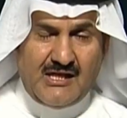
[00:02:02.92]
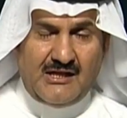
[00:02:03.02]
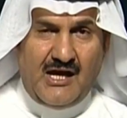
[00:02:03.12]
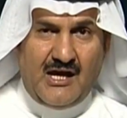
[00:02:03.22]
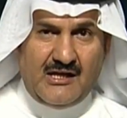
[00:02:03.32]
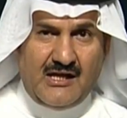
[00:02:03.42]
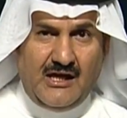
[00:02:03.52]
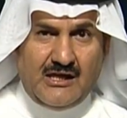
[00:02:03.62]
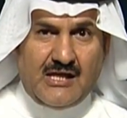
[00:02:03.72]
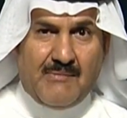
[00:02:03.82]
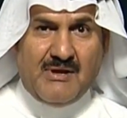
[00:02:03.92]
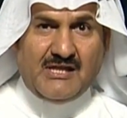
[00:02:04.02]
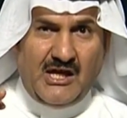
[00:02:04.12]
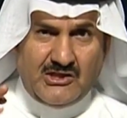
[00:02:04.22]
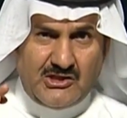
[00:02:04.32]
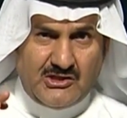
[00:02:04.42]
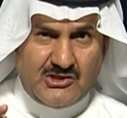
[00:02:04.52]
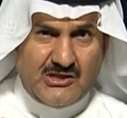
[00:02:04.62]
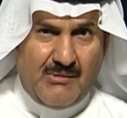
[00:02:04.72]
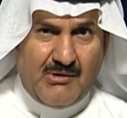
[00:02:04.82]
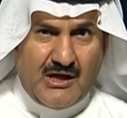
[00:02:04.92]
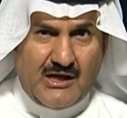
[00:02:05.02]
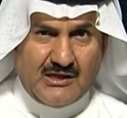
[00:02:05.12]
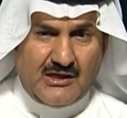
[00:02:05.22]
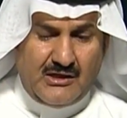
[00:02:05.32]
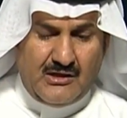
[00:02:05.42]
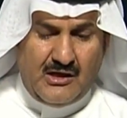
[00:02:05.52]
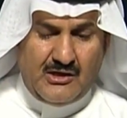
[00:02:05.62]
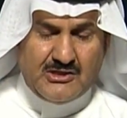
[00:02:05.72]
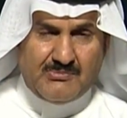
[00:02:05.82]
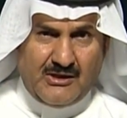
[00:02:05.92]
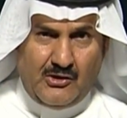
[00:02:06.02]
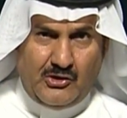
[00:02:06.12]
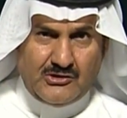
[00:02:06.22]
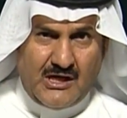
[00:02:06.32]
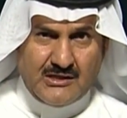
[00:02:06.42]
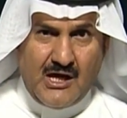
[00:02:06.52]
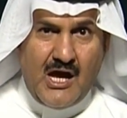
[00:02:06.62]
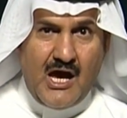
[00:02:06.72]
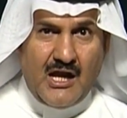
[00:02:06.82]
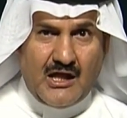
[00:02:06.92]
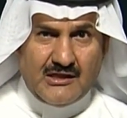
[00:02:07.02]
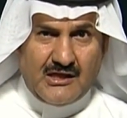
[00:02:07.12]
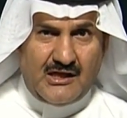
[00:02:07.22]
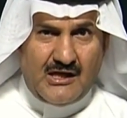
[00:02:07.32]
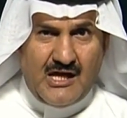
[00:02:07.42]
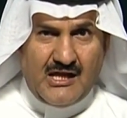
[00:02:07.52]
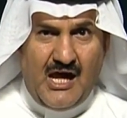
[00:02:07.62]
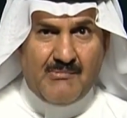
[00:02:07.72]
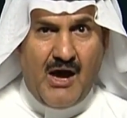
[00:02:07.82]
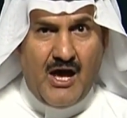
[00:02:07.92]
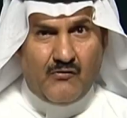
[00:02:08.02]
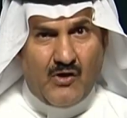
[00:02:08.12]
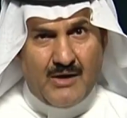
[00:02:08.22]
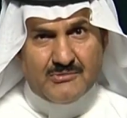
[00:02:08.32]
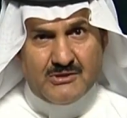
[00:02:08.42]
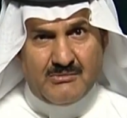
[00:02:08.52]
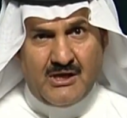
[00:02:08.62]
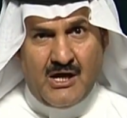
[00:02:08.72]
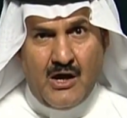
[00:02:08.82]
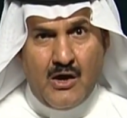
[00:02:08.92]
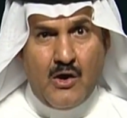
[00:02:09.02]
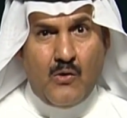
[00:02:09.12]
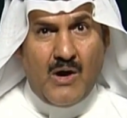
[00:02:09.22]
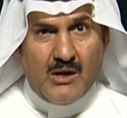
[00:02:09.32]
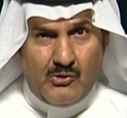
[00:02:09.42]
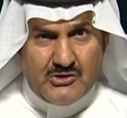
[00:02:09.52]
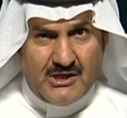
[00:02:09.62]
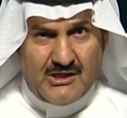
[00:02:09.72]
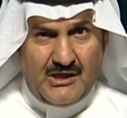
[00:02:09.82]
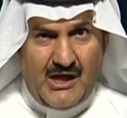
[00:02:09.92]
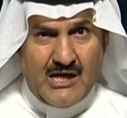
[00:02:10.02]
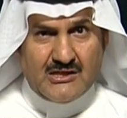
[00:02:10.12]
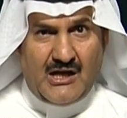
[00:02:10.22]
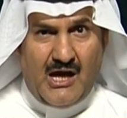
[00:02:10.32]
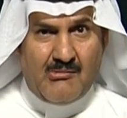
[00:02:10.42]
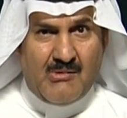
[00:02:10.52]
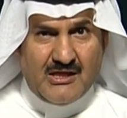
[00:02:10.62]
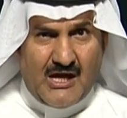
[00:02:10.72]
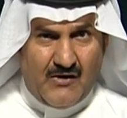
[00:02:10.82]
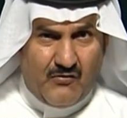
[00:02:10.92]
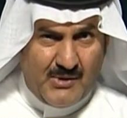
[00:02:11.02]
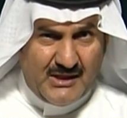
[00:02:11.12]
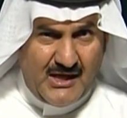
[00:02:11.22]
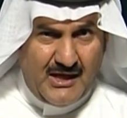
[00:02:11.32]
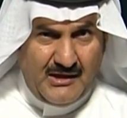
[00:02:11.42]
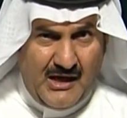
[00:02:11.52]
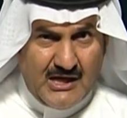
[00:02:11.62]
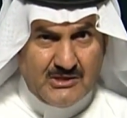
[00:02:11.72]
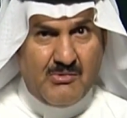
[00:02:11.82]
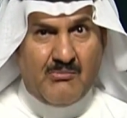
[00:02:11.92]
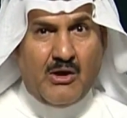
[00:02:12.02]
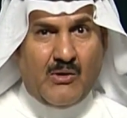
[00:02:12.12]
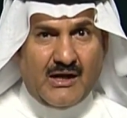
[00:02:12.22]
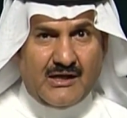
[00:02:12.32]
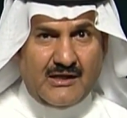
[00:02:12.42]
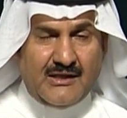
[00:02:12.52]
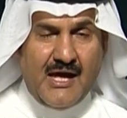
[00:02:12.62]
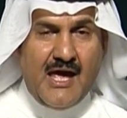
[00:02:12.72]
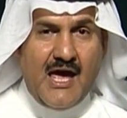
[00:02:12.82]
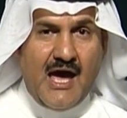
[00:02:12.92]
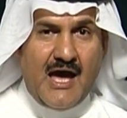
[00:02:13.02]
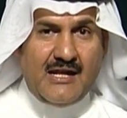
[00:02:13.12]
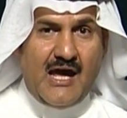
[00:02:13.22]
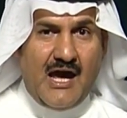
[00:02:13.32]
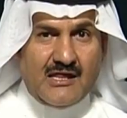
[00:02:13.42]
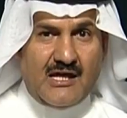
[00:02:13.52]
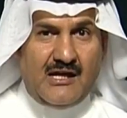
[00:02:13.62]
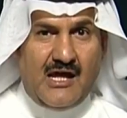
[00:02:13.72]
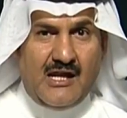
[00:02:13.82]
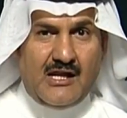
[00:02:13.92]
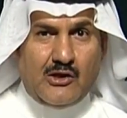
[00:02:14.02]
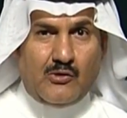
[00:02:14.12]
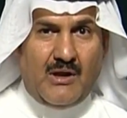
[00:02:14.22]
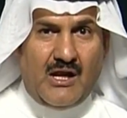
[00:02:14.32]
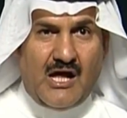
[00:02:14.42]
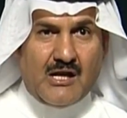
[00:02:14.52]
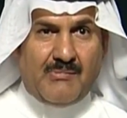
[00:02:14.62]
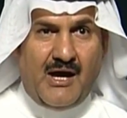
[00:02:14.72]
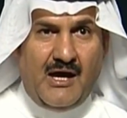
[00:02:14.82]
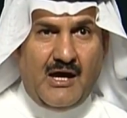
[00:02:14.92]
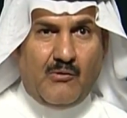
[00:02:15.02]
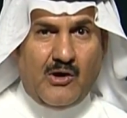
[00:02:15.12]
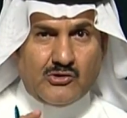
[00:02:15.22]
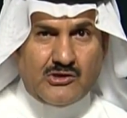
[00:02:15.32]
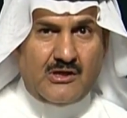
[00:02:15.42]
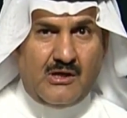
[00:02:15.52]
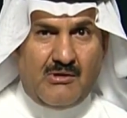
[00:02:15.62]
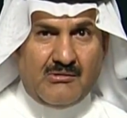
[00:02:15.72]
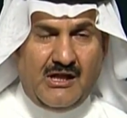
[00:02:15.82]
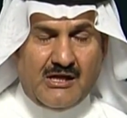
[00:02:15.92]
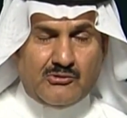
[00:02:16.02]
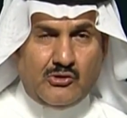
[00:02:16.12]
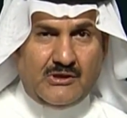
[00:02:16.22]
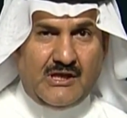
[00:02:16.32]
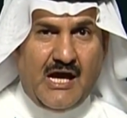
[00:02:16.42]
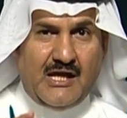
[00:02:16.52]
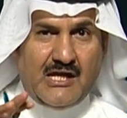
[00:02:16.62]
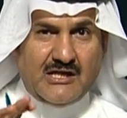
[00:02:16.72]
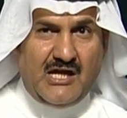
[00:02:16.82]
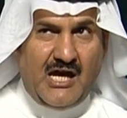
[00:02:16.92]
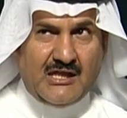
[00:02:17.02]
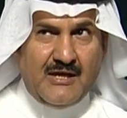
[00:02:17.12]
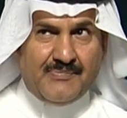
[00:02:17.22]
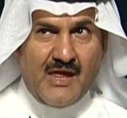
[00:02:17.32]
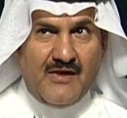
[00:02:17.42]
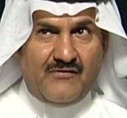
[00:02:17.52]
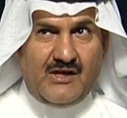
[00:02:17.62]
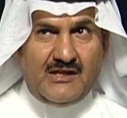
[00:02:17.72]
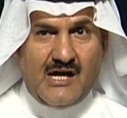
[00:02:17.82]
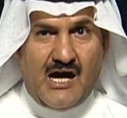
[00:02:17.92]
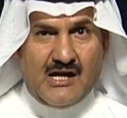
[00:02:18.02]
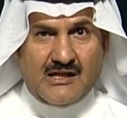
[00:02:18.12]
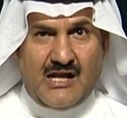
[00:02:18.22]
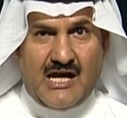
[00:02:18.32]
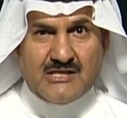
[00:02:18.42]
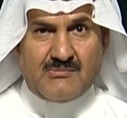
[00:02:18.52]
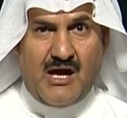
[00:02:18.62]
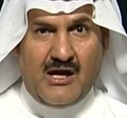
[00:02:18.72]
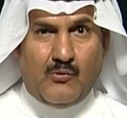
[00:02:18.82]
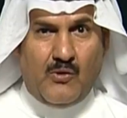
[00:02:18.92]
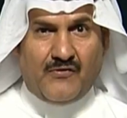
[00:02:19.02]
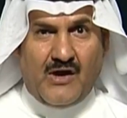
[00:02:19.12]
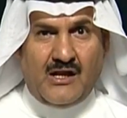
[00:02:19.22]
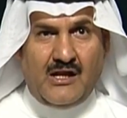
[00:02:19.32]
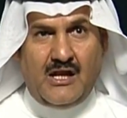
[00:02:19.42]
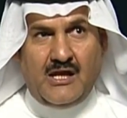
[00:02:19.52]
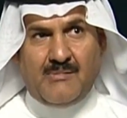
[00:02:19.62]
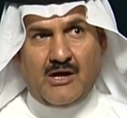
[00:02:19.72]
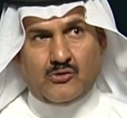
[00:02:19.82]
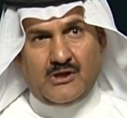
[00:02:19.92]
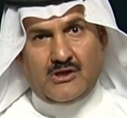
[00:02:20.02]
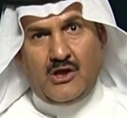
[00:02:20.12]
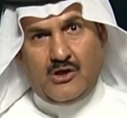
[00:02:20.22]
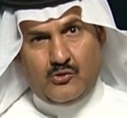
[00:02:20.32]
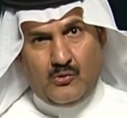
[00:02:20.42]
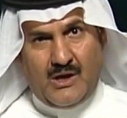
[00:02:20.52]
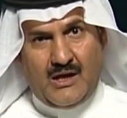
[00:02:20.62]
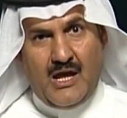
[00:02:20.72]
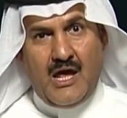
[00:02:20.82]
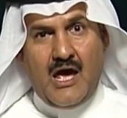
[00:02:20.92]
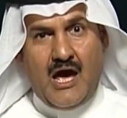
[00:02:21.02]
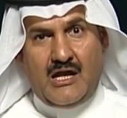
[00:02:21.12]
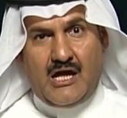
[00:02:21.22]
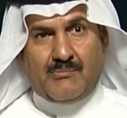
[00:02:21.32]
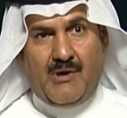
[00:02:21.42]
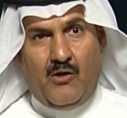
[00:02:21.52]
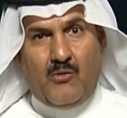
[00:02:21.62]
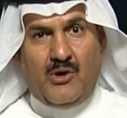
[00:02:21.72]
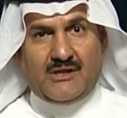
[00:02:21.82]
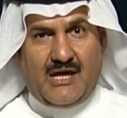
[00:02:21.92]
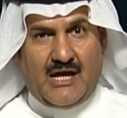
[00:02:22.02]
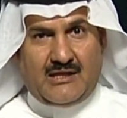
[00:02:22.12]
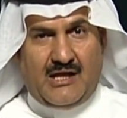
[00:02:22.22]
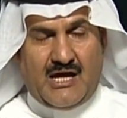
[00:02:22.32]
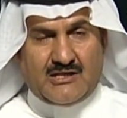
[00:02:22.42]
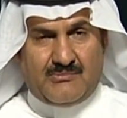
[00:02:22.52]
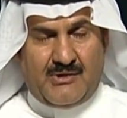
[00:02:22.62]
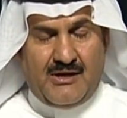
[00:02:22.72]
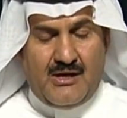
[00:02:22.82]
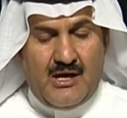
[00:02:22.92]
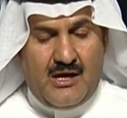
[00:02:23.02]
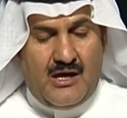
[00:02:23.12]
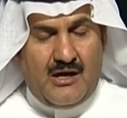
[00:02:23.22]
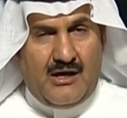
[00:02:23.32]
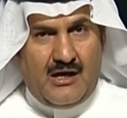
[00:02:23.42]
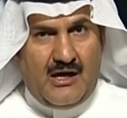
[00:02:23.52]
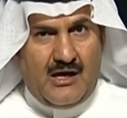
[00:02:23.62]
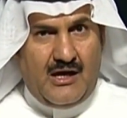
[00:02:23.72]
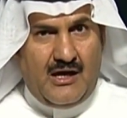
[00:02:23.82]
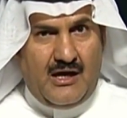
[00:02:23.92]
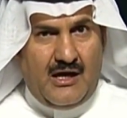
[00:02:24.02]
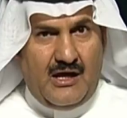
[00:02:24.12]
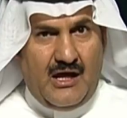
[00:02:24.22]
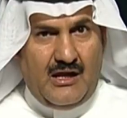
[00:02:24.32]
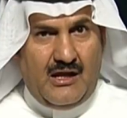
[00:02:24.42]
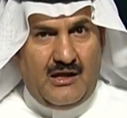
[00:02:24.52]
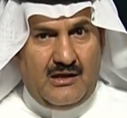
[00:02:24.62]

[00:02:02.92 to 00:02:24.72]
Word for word: هذه الناحية تم تحجيج الشعب القطري آه، نسبة الحجاج القطريين هذا العام 1564 حاج العام الماضي 1200 حاج مما يؤكد نعم. أن أيضا أن الدول الأربع وخصوصا المملكة العربية السعودية نجحت في إدارة الأزمة وفقا لما تريده الدول الأربع ومعطيات طيب. الأزمة آه، آه، آه،